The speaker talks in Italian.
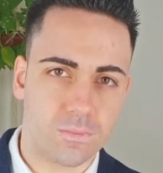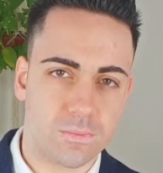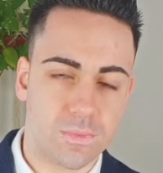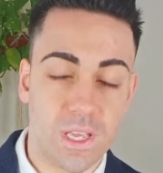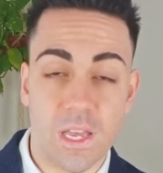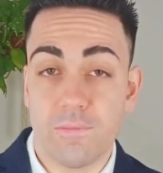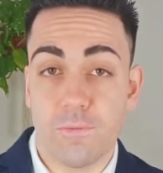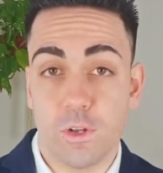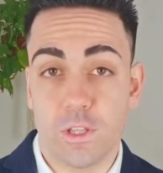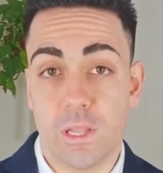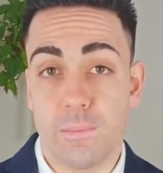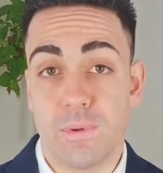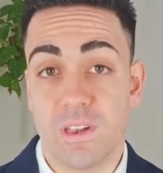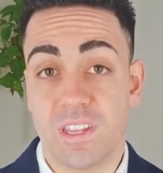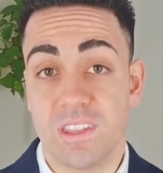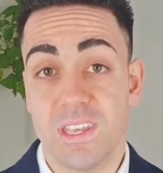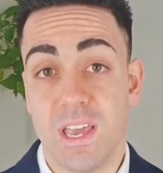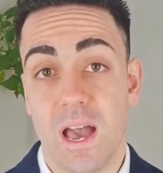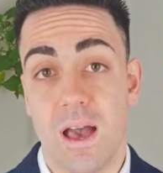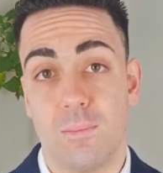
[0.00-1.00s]
che a volte
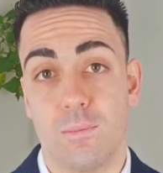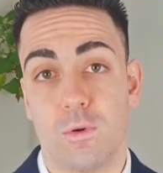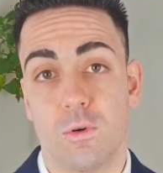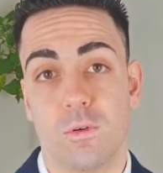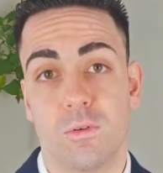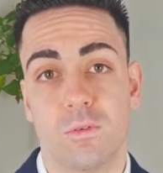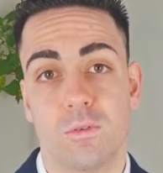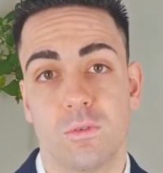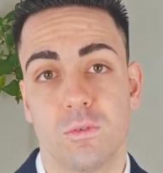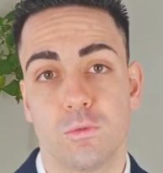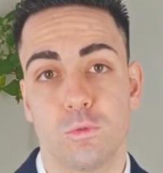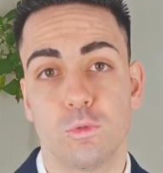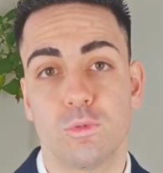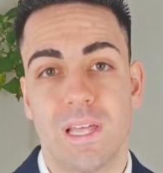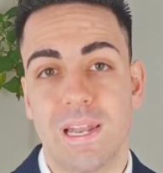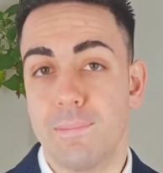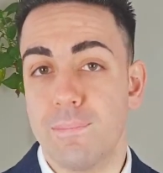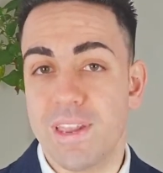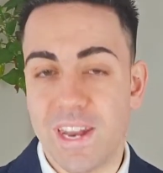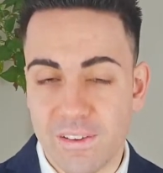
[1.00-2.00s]
perdiamo
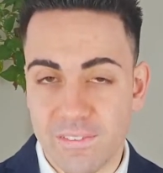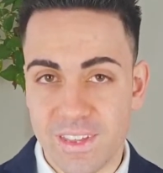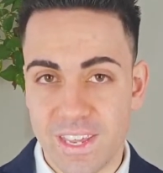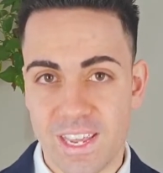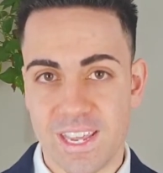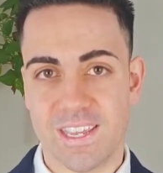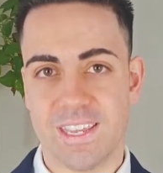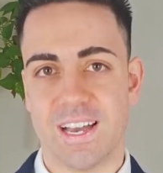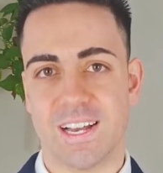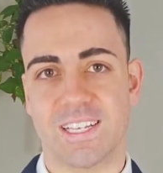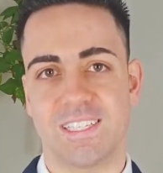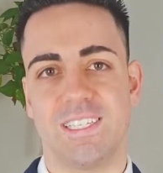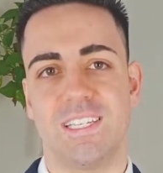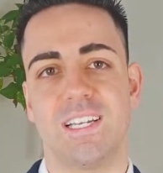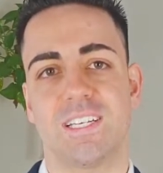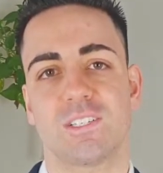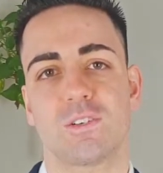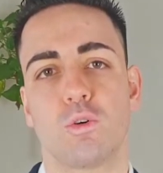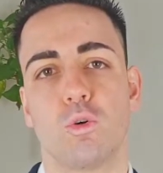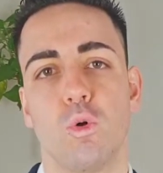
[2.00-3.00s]
tutta la meraviglia che si
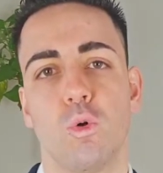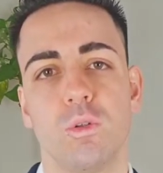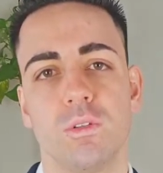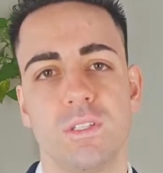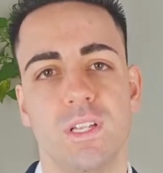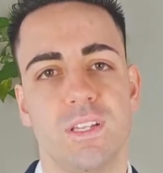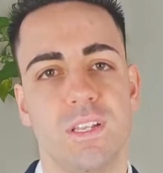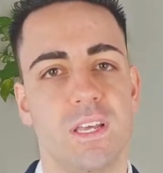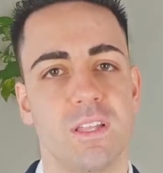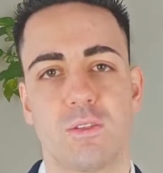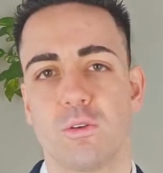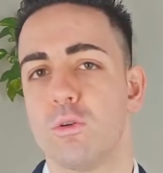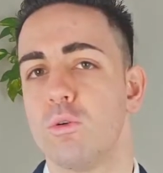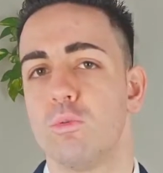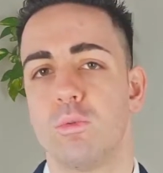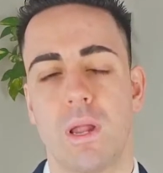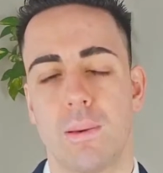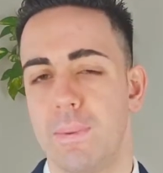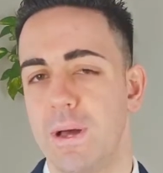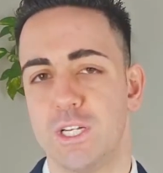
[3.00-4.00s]
nasconde dietro
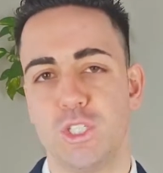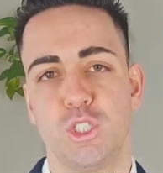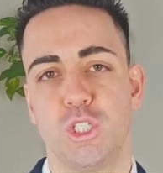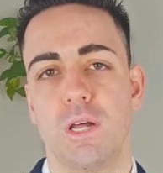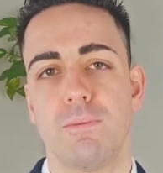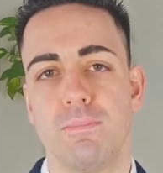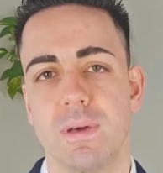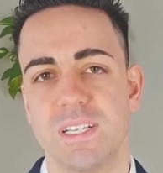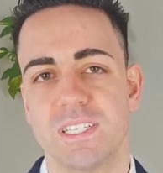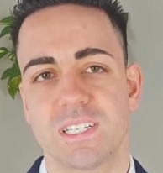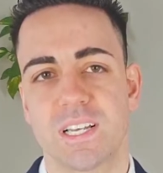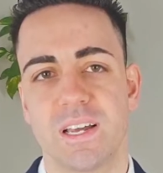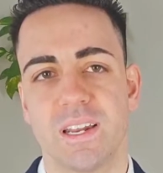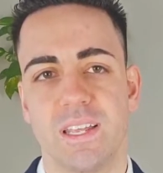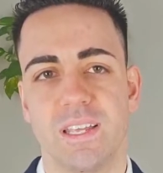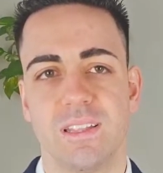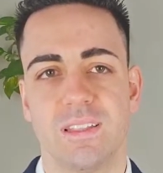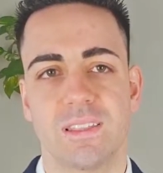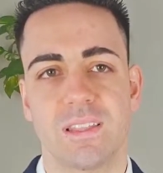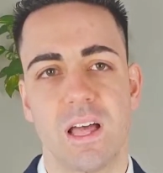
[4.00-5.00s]
una pagina ben
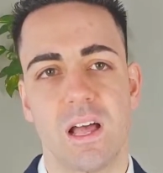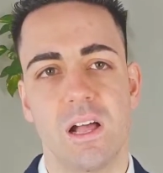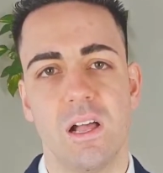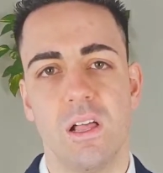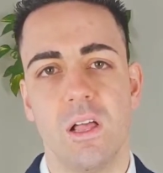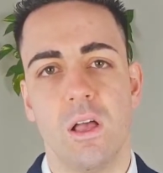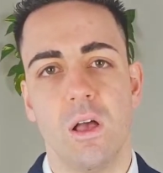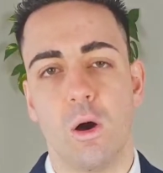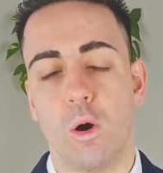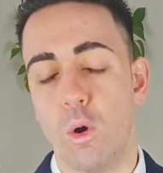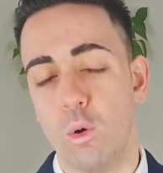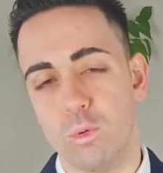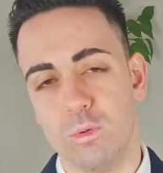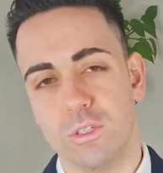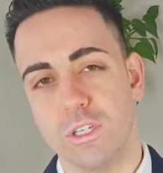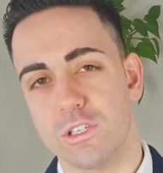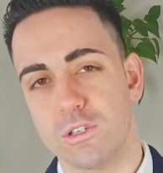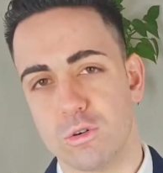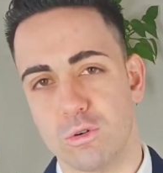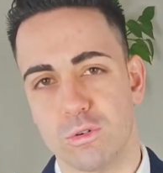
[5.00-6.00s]
scritta o un
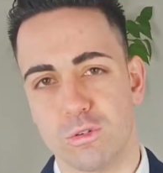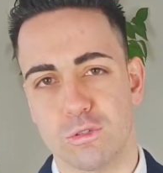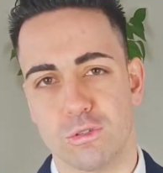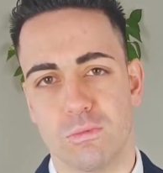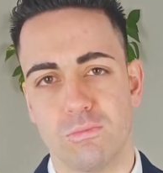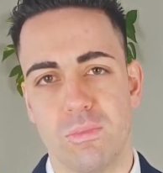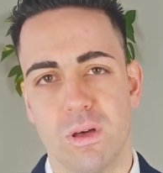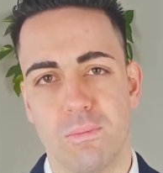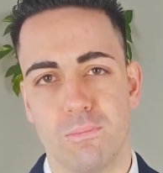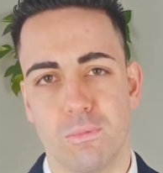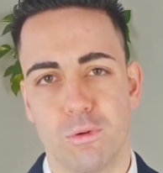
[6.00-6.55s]
discorso ben